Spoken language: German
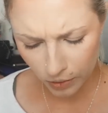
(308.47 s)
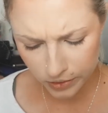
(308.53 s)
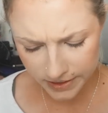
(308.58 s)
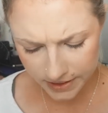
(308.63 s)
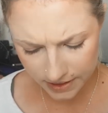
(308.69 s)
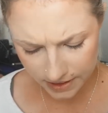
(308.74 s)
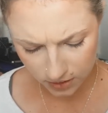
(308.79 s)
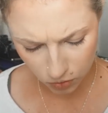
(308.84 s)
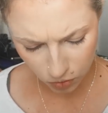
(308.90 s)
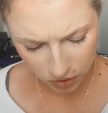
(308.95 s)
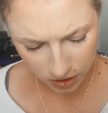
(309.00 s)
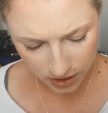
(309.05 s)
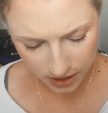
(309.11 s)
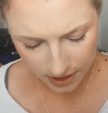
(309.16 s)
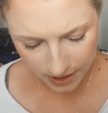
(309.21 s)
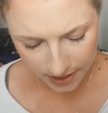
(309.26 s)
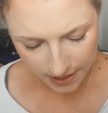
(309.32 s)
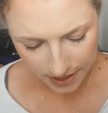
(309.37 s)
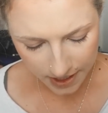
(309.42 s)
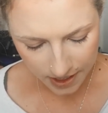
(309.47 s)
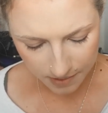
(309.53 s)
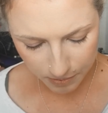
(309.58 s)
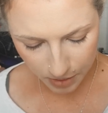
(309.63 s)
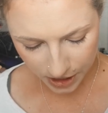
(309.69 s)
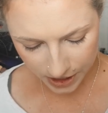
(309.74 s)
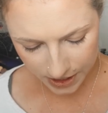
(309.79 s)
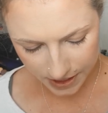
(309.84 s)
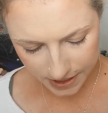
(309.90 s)
ausgesucht,
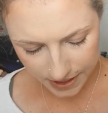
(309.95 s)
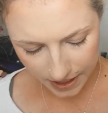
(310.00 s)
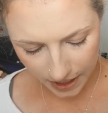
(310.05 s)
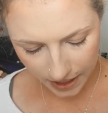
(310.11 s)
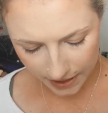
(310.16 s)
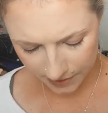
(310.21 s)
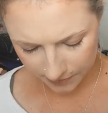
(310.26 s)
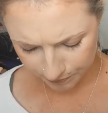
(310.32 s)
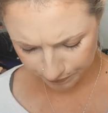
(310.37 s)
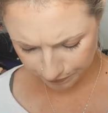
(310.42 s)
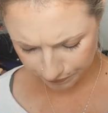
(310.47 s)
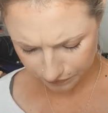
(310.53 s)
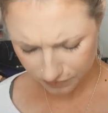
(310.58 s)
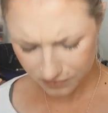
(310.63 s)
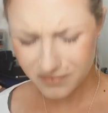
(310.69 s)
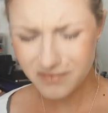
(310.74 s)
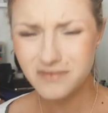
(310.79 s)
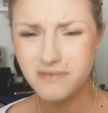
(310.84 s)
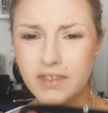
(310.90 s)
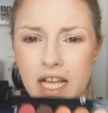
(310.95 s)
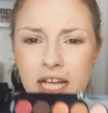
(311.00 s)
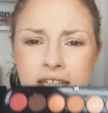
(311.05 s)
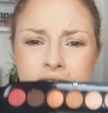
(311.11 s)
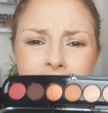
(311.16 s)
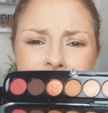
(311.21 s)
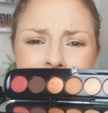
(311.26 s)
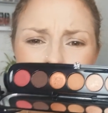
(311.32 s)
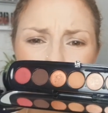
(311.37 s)
möchte ich einen
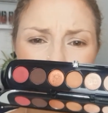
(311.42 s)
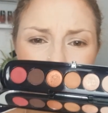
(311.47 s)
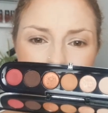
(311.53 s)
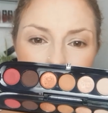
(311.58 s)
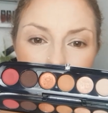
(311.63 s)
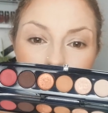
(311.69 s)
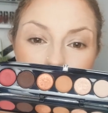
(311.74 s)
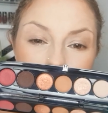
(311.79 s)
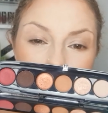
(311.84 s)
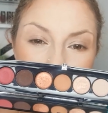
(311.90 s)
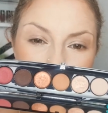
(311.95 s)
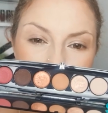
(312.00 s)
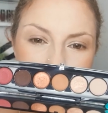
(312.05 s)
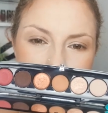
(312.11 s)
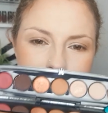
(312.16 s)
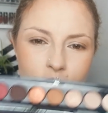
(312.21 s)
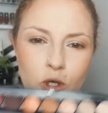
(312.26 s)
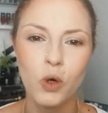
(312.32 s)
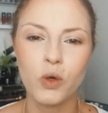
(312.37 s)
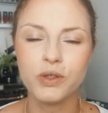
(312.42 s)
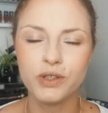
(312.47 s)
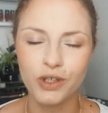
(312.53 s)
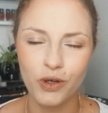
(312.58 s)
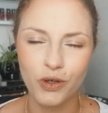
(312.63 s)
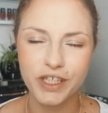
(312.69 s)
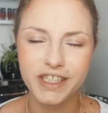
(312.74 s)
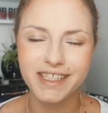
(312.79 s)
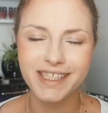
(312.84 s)
etwas neutral,
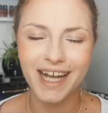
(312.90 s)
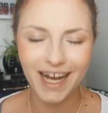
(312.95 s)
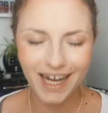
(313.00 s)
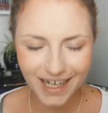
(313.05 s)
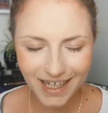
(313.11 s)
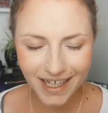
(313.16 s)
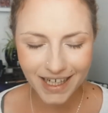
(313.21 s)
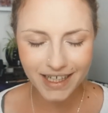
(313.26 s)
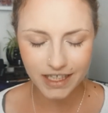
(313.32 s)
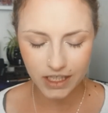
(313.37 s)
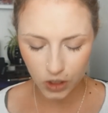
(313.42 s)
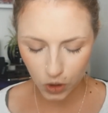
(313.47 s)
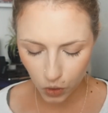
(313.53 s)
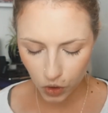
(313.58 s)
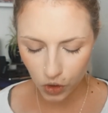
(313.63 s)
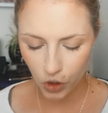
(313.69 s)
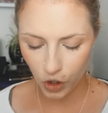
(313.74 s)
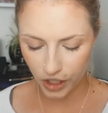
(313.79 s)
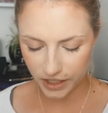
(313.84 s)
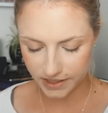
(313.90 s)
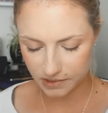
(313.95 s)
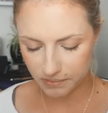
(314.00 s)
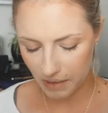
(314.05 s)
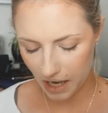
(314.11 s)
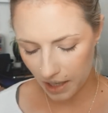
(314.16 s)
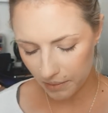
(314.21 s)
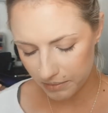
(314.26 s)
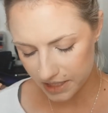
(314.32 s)
neutraleren Look heute
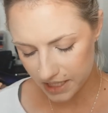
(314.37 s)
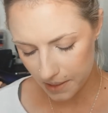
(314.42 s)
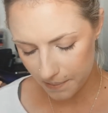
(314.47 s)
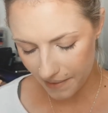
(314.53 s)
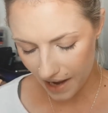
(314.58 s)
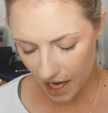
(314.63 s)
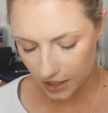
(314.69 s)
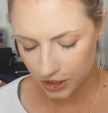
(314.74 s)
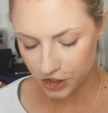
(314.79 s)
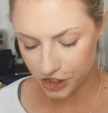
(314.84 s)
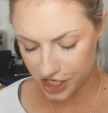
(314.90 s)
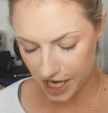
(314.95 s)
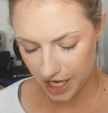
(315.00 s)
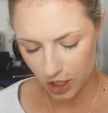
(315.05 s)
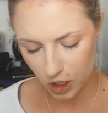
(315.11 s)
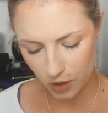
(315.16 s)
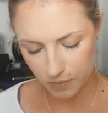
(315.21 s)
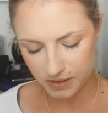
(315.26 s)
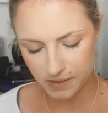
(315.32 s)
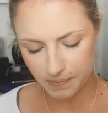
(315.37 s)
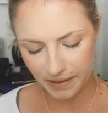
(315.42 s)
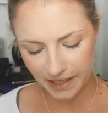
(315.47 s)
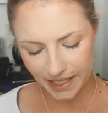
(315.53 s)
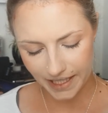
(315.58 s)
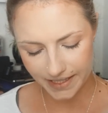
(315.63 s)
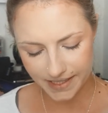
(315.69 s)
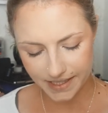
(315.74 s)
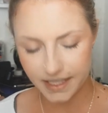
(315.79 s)
machen mit der Marc Jacobs
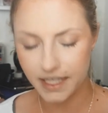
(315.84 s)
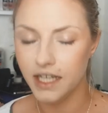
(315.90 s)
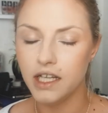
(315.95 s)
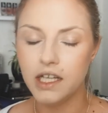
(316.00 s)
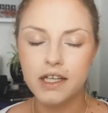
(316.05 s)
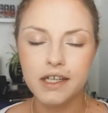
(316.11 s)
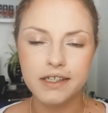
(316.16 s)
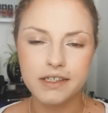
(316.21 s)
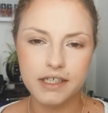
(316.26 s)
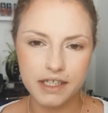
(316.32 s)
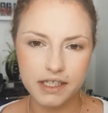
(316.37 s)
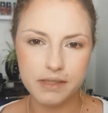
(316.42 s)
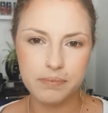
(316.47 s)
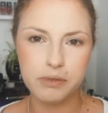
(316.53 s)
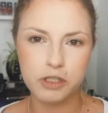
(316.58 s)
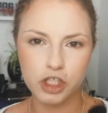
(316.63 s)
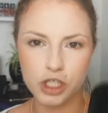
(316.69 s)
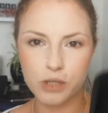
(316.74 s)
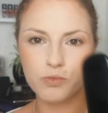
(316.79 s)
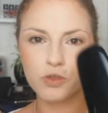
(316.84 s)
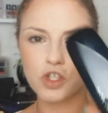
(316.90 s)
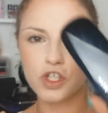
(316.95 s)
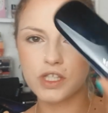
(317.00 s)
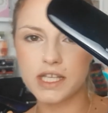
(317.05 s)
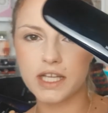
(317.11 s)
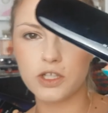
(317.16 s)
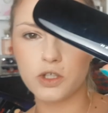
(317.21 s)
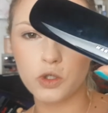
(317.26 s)
Palette, die ich bestimmt schon
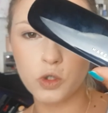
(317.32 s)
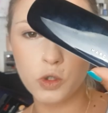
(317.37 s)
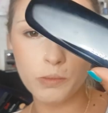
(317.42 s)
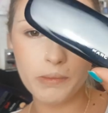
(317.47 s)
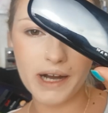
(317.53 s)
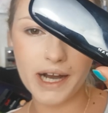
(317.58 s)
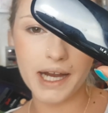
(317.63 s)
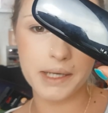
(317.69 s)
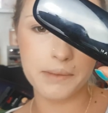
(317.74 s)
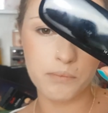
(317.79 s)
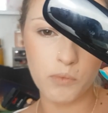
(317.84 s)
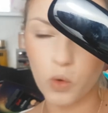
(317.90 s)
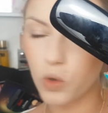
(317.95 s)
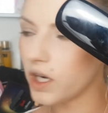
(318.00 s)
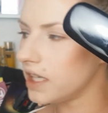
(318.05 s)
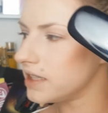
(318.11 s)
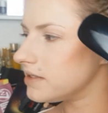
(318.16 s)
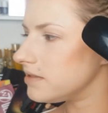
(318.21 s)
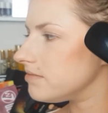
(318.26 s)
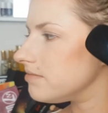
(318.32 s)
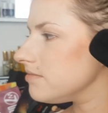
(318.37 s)
seit über einem Monat